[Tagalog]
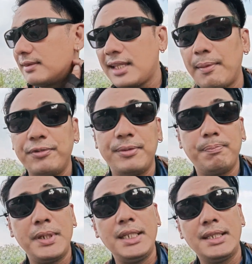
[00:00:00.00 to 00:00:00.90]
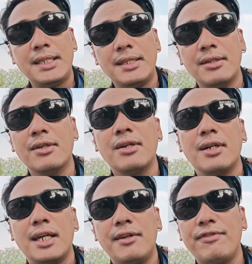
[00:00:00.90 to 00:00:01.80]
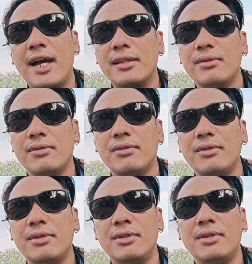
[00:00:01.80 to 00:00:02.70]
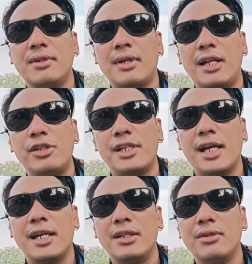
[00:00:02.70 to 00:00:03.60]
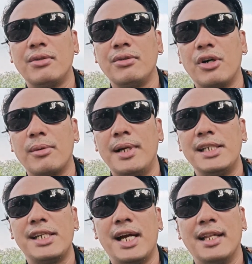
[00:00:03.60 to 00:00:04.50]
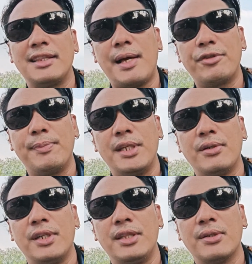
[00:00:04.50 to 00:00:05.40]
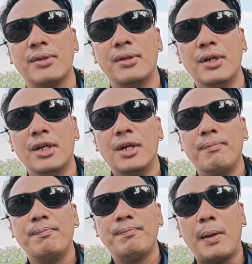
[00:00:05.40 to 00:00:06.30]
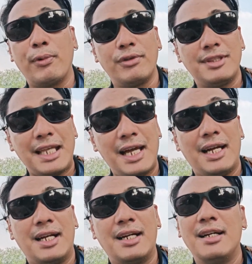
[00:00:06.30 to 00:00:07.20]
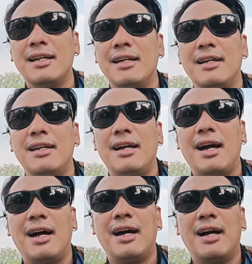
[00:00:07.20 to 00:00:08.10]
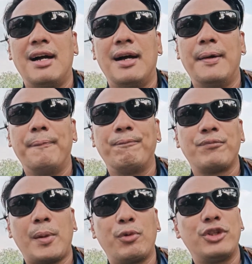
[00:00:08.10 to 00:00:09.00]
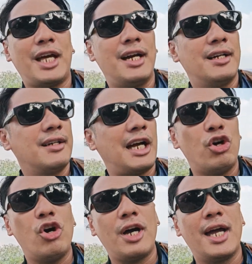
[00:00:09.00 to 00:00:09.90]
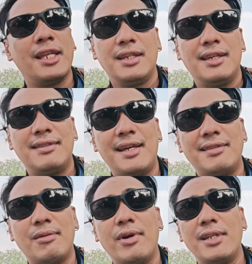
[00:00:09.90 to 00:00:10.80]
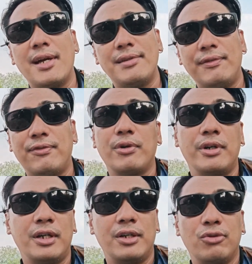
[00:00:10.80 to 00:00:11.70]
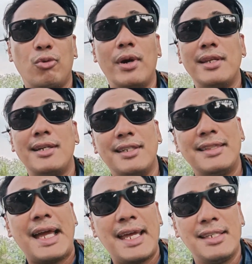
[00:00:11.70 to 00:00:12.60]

top speed no? in fact nung ano siya nung normal siya ang top speed ko dito papuntang um, papuntang Caloocan is nasa 104 to 109